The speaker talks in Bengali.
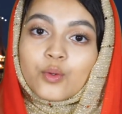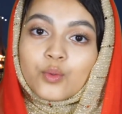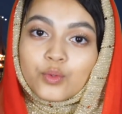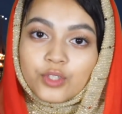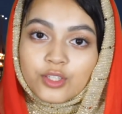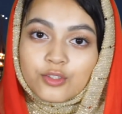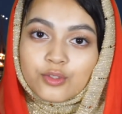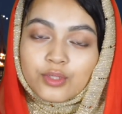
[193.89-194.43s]

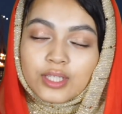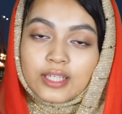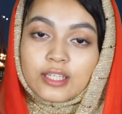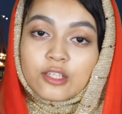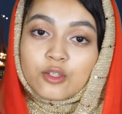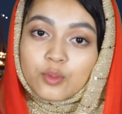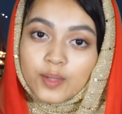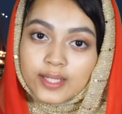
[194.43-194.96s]
উনি যদি
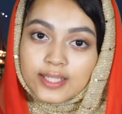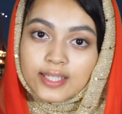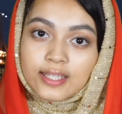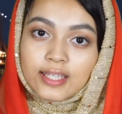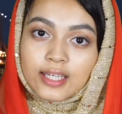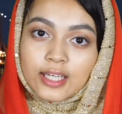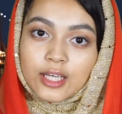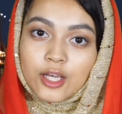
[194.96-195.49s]

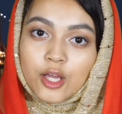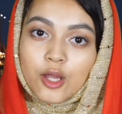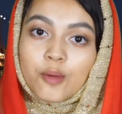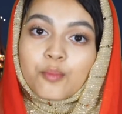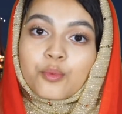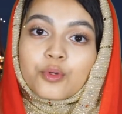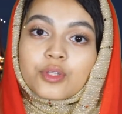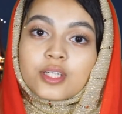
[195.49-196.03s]
ইউএসএতে
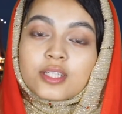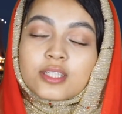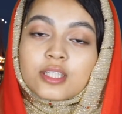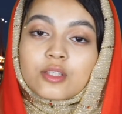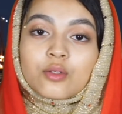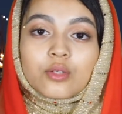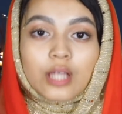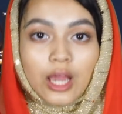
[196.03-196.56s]

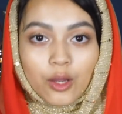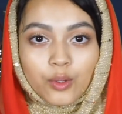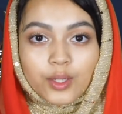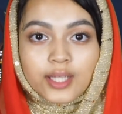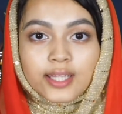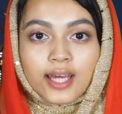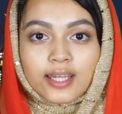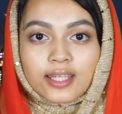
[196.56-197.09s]
প্রতিষ্ঠিত না
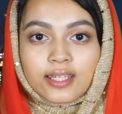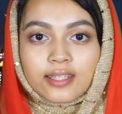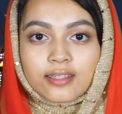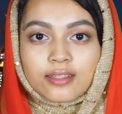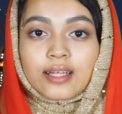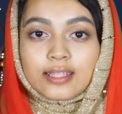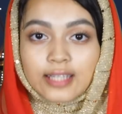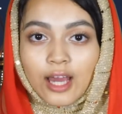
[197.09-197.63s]
হয়ে থাকে
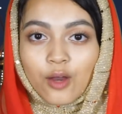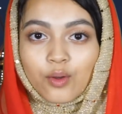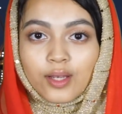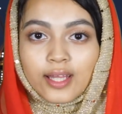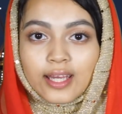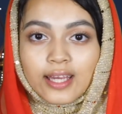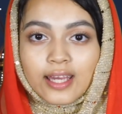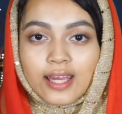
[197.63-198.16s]

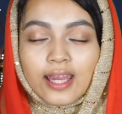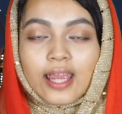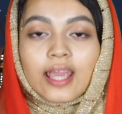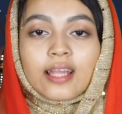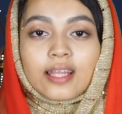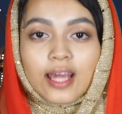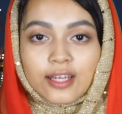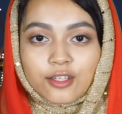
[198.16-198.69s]
তাহলে এই
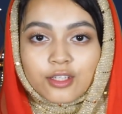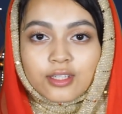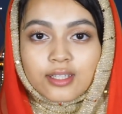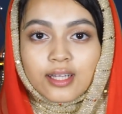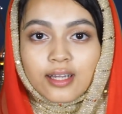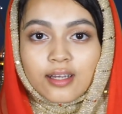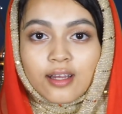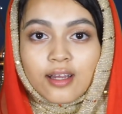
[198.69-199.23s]

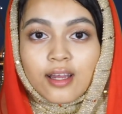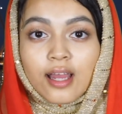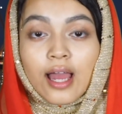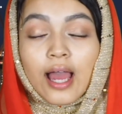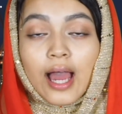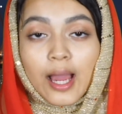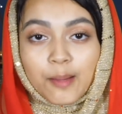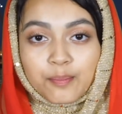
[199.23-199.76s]
লেটারটা
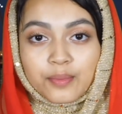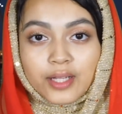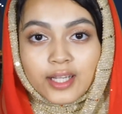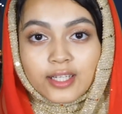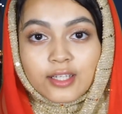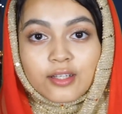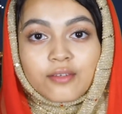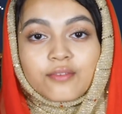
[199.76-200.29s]
আপনার
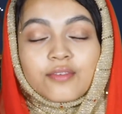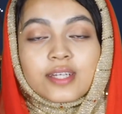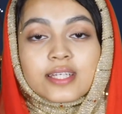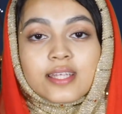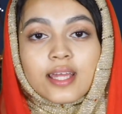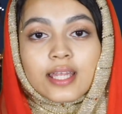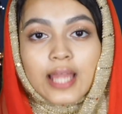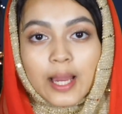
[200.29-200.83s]

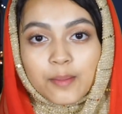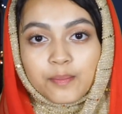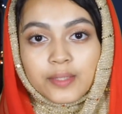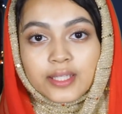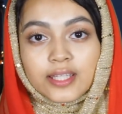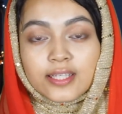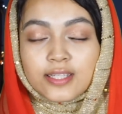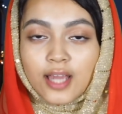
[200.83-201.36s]
ভিসা না
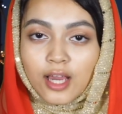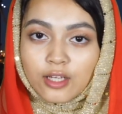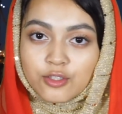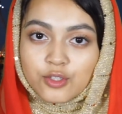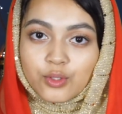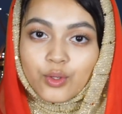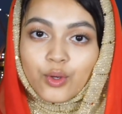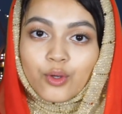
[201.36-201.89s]
পেতে
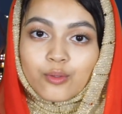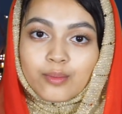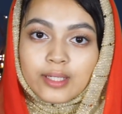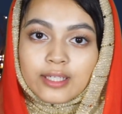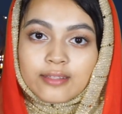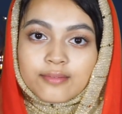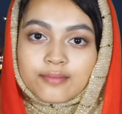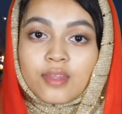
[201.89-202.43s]
সাহায্য করবে
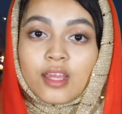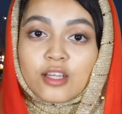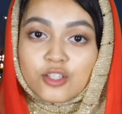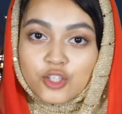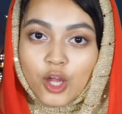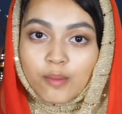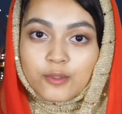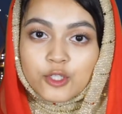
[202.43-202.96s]

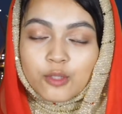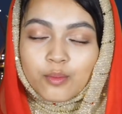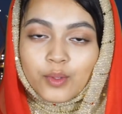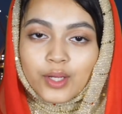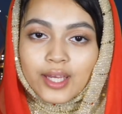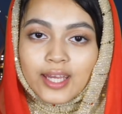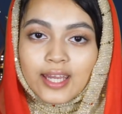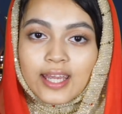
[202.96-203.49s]

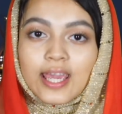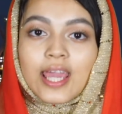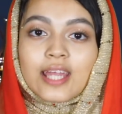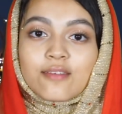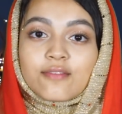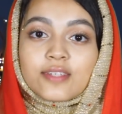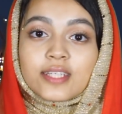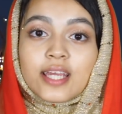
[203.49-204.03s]
সবসময়
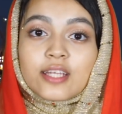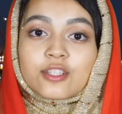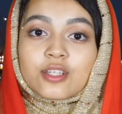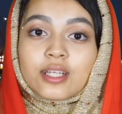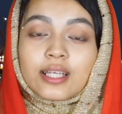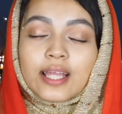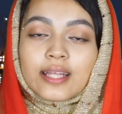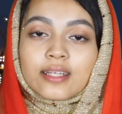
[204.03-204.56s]
ইনভিটেশন
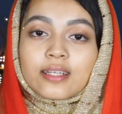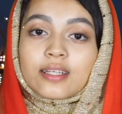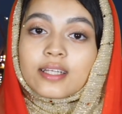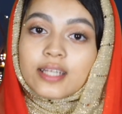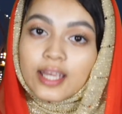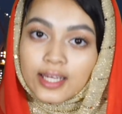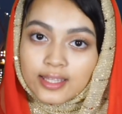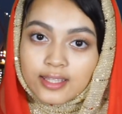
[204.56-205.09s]
লেটারের
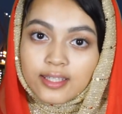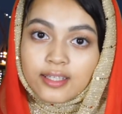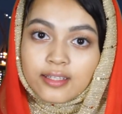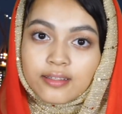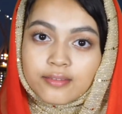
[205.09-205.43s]
ক্ষেত্রে